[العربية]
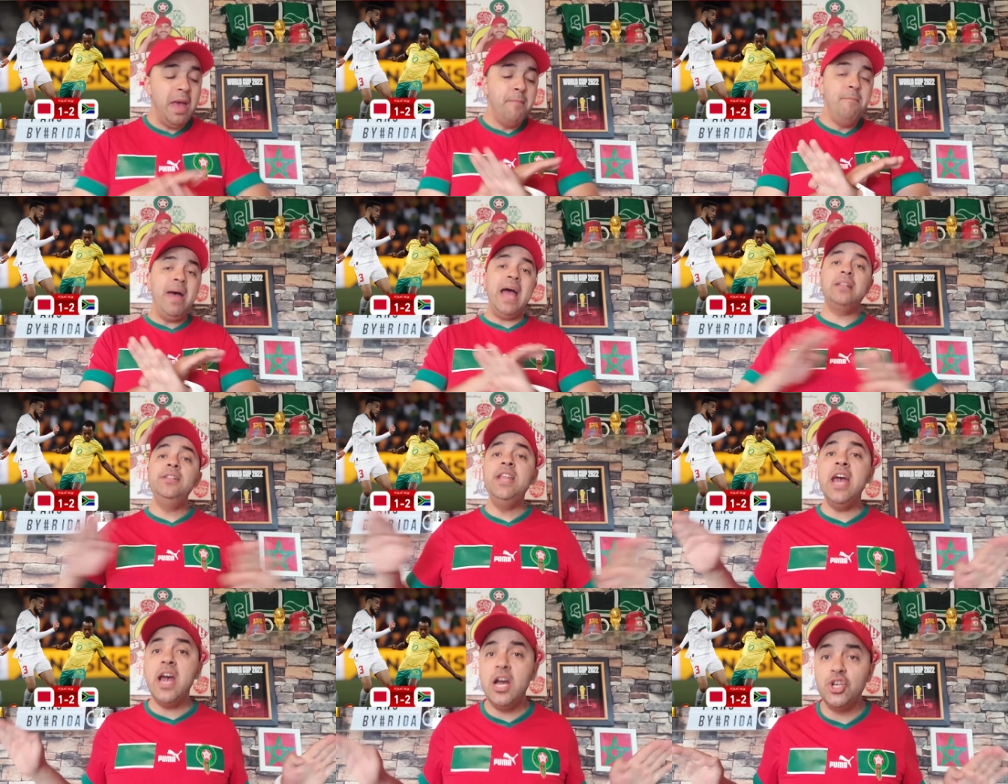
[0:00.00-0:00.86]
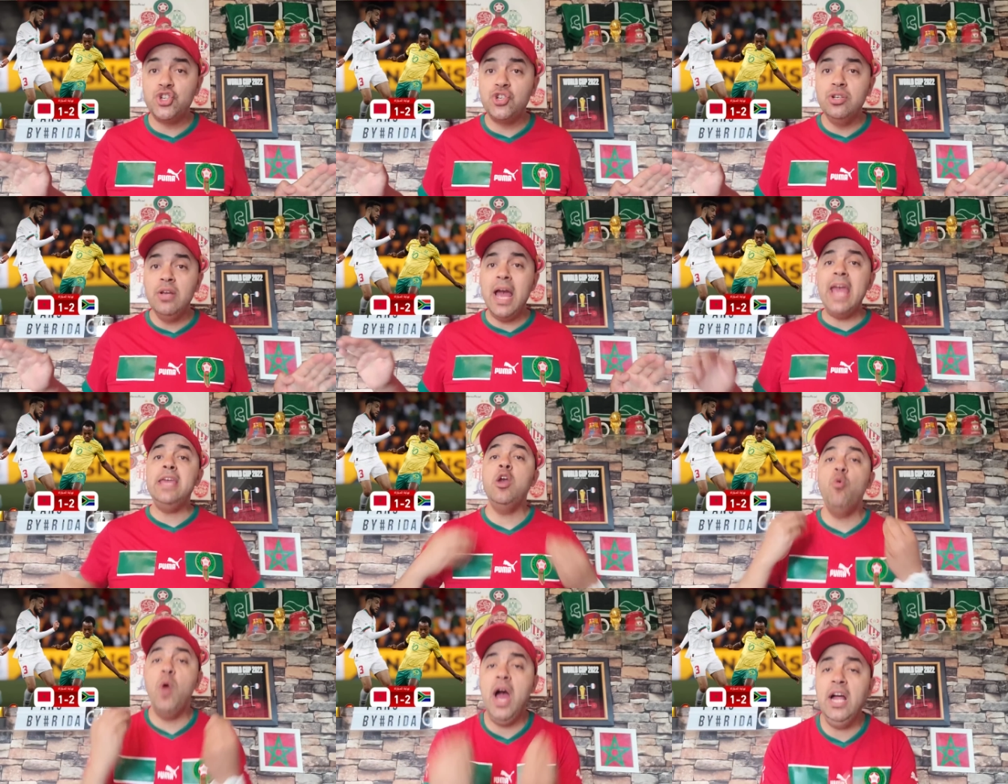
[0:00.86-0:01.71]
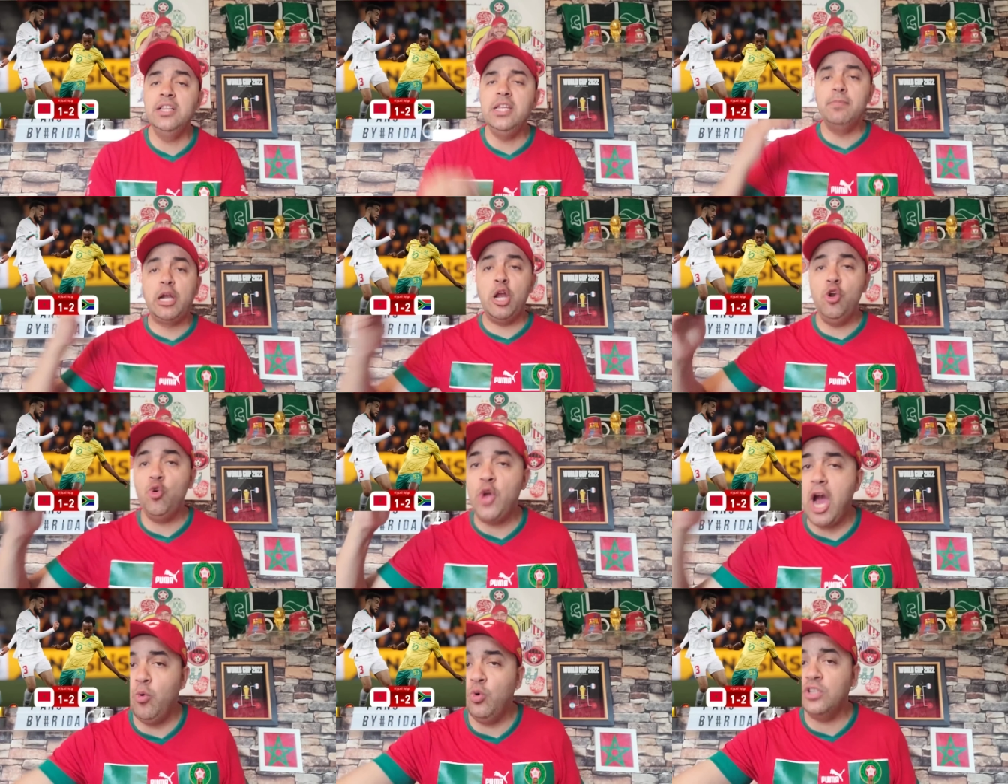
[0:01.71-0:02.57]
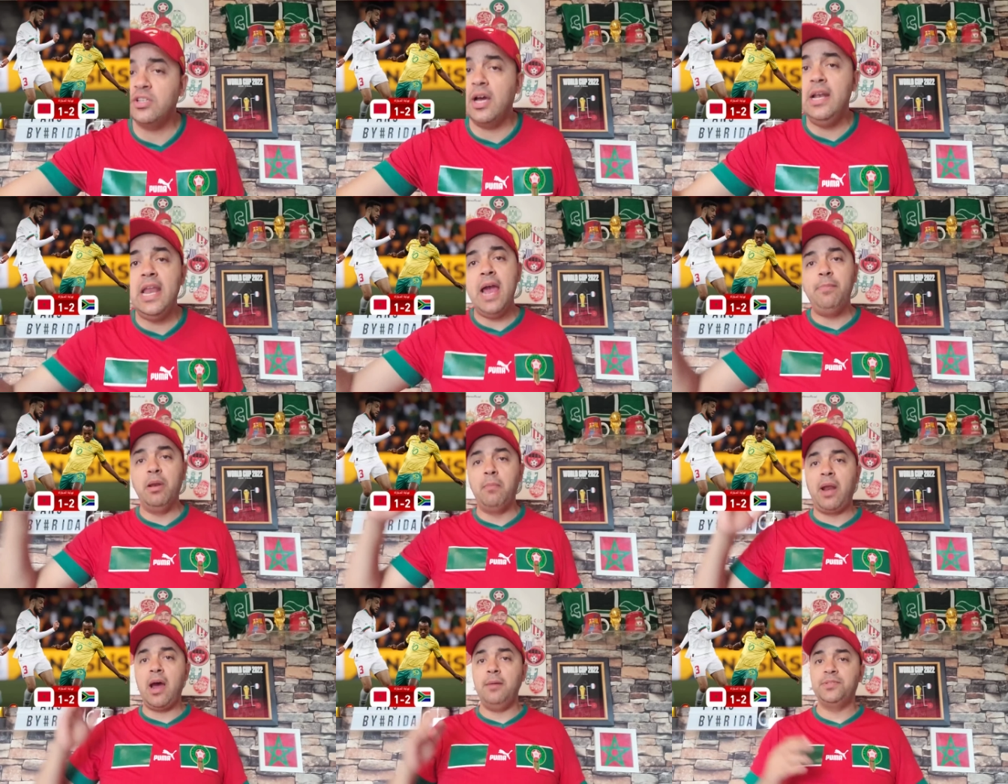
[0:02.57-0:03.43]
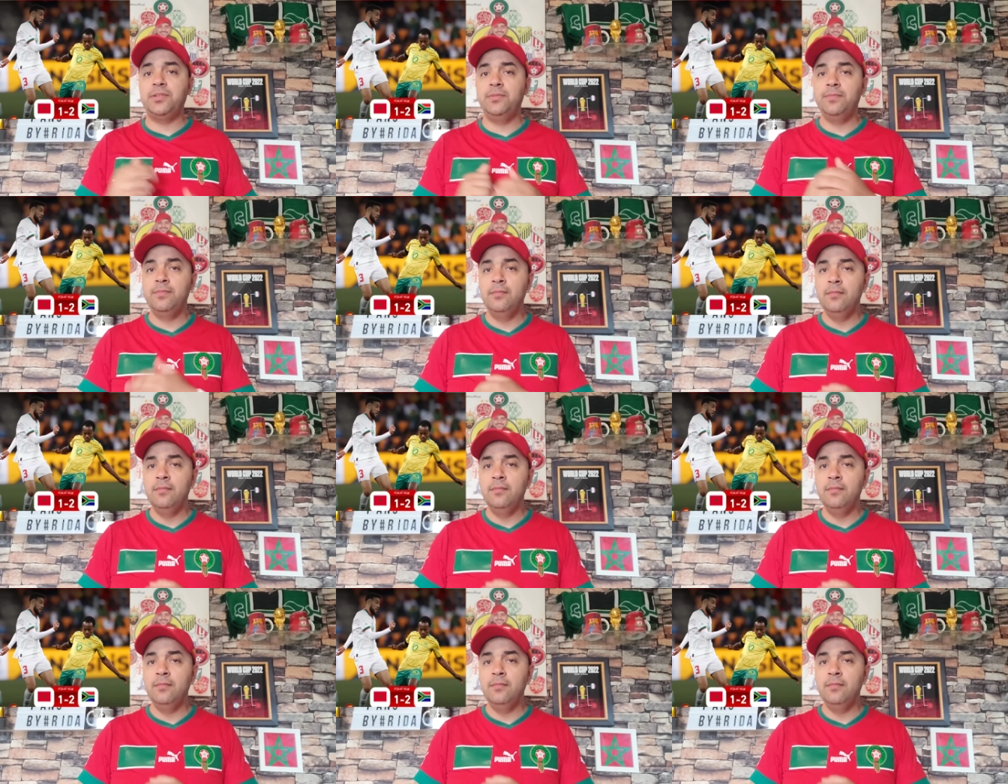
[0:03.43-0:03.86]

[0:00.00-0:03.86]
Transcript: ما عندناش اي واحد يمكن له يعوض اللاعب المرابط